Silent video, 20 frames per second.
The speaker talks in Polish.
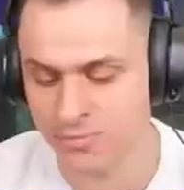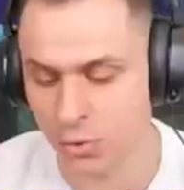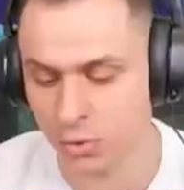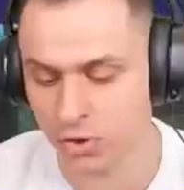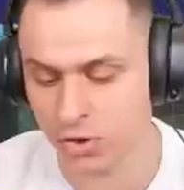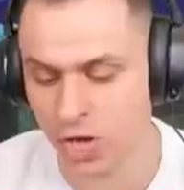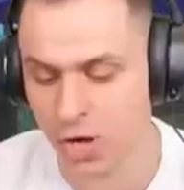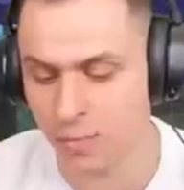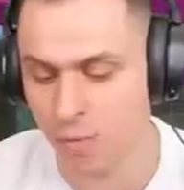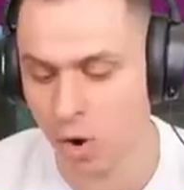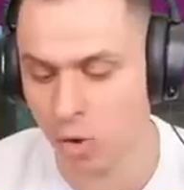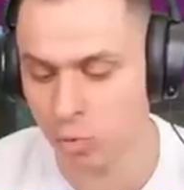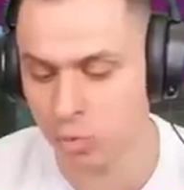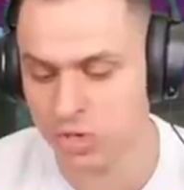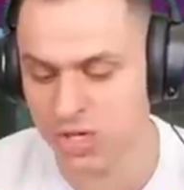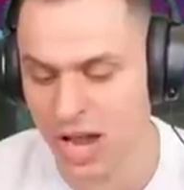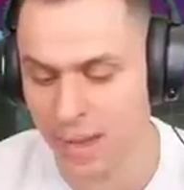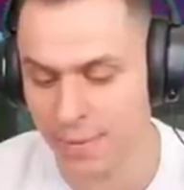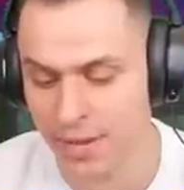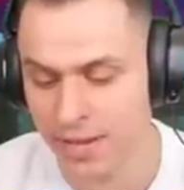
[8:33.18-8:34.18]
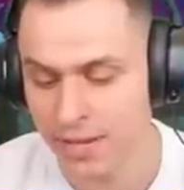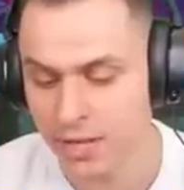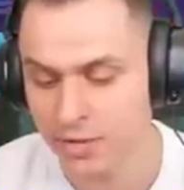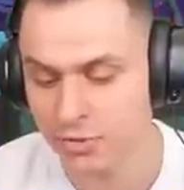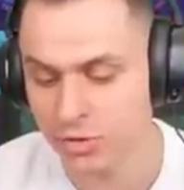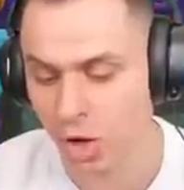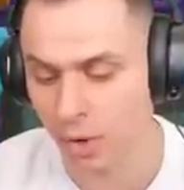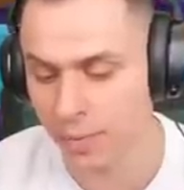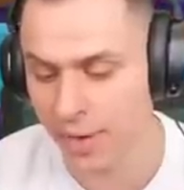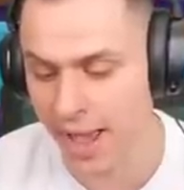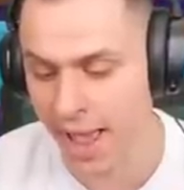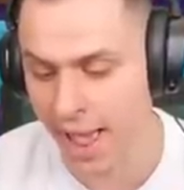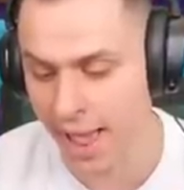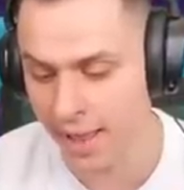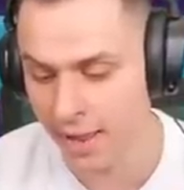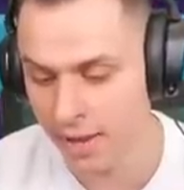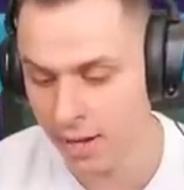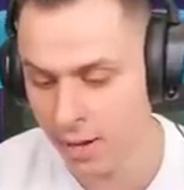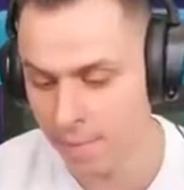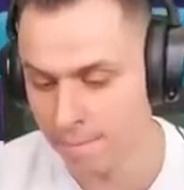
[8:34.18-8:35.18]
zwód i ją ogłuszamy. Dobre,
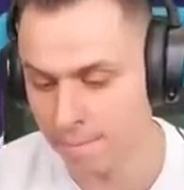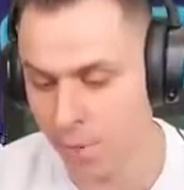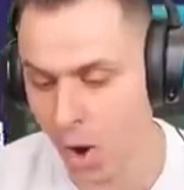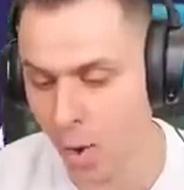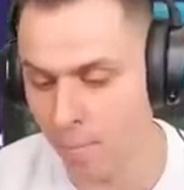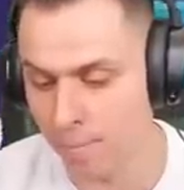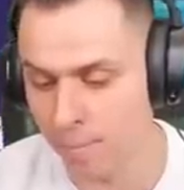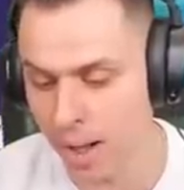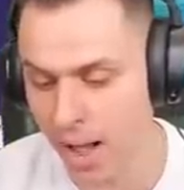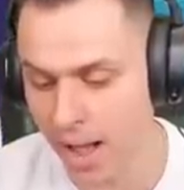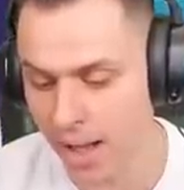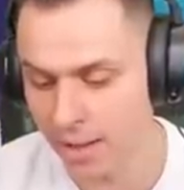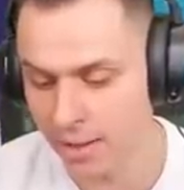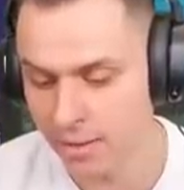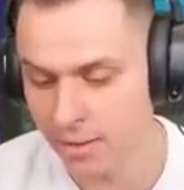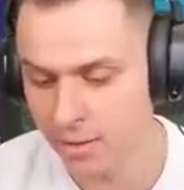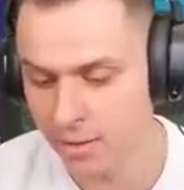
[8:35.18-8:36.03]
bomba.